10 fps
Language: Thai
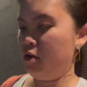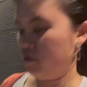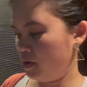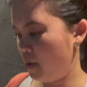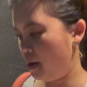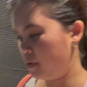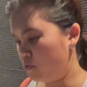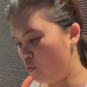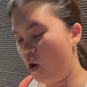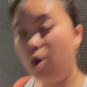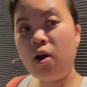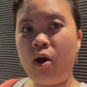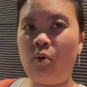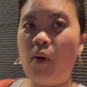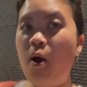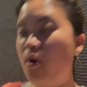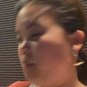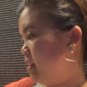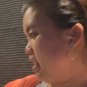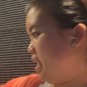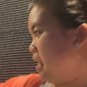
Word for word: ยวจะพาไปดูห้องก่อนว่าห้องเป็นยังไง